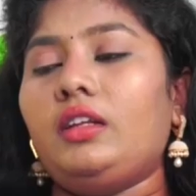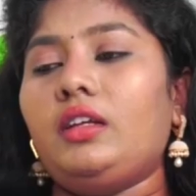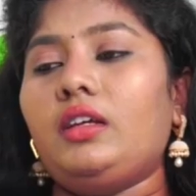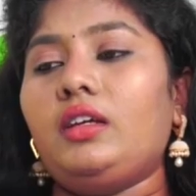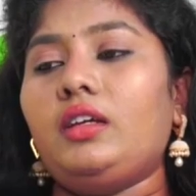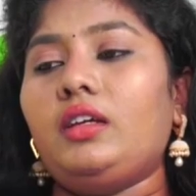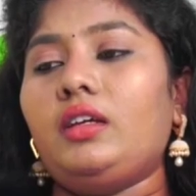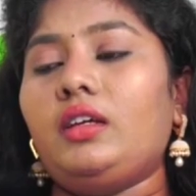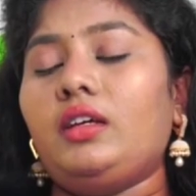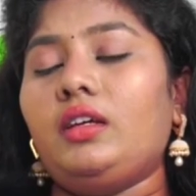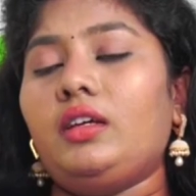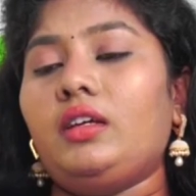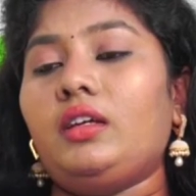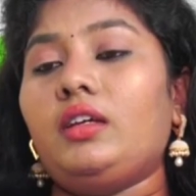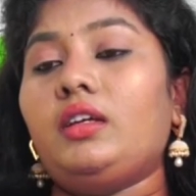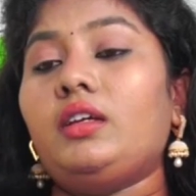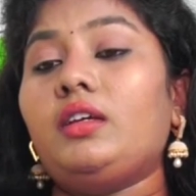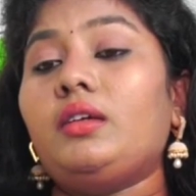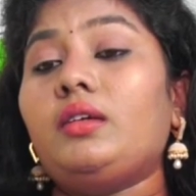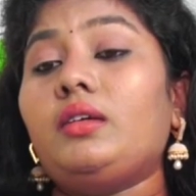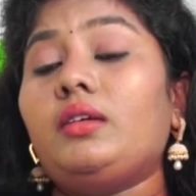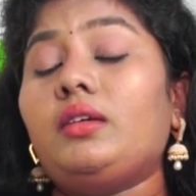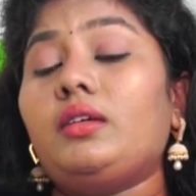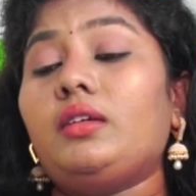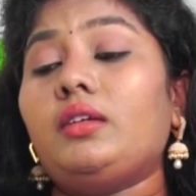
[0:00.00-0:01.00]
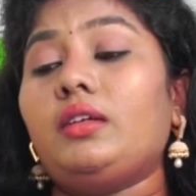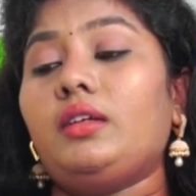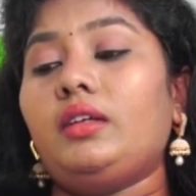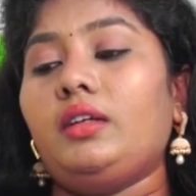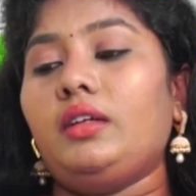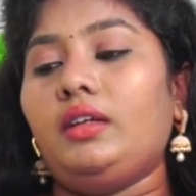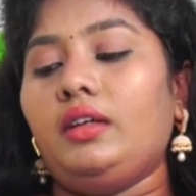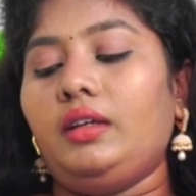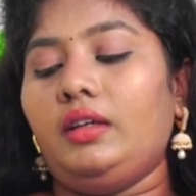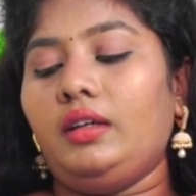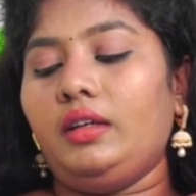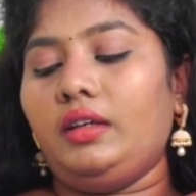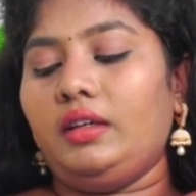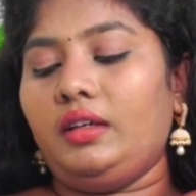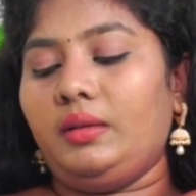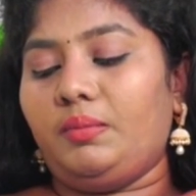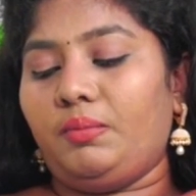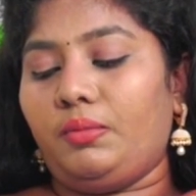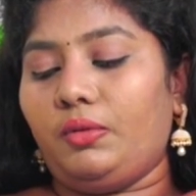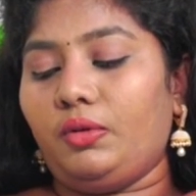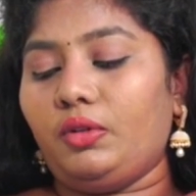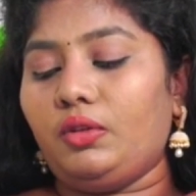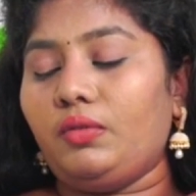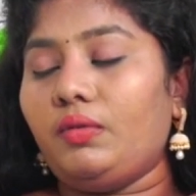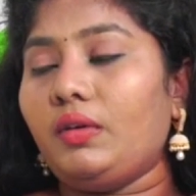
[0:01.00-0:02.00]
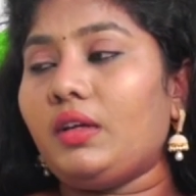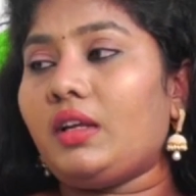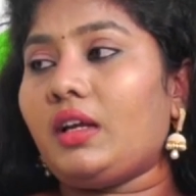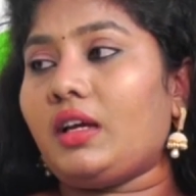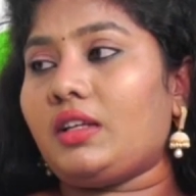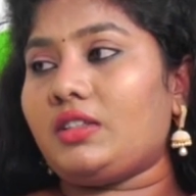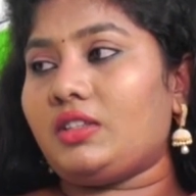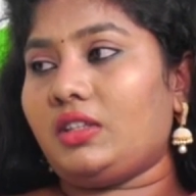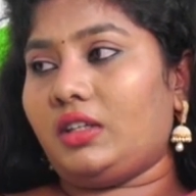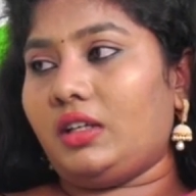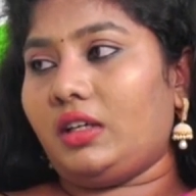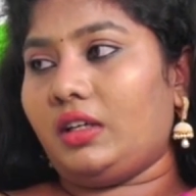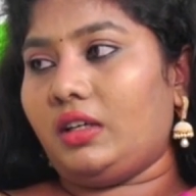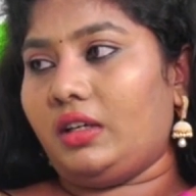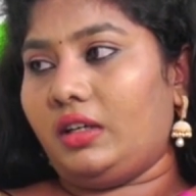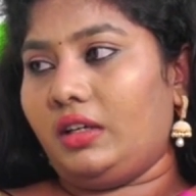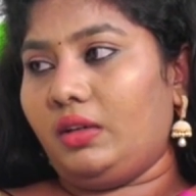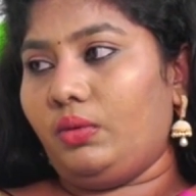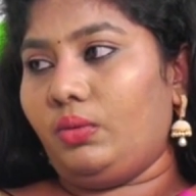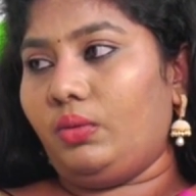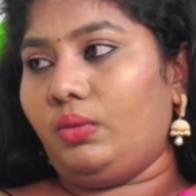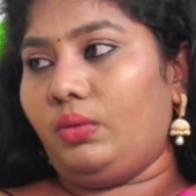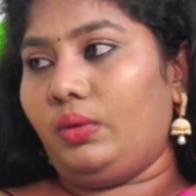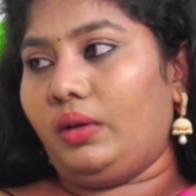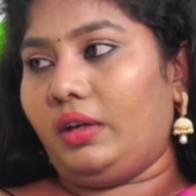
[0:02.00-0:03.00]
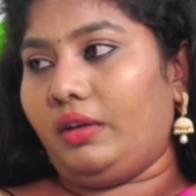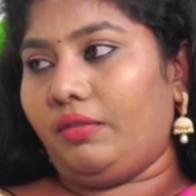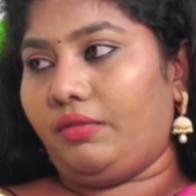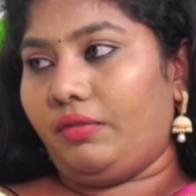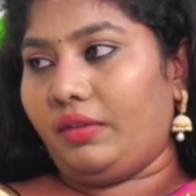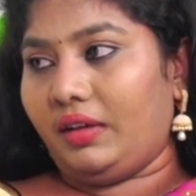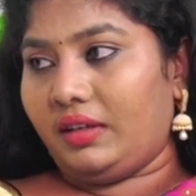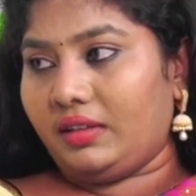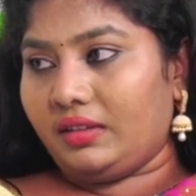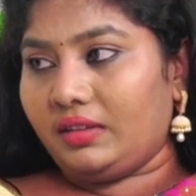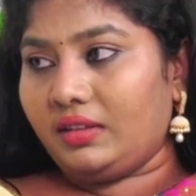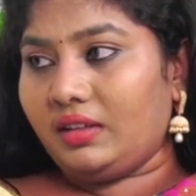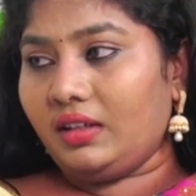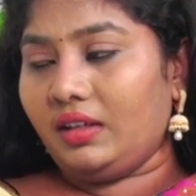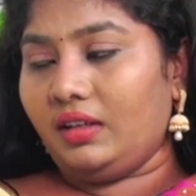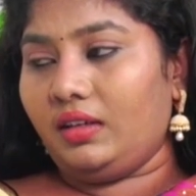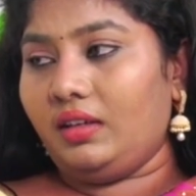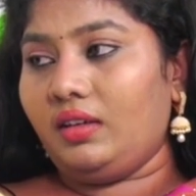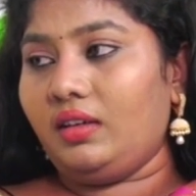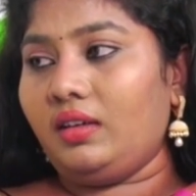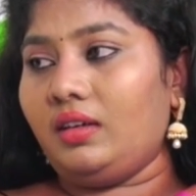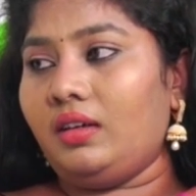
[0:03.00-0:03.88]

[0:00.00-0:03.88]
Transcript: ఇది ఈ పృథ్వీరాజు గారు అని ఉన్న వ్యక్తి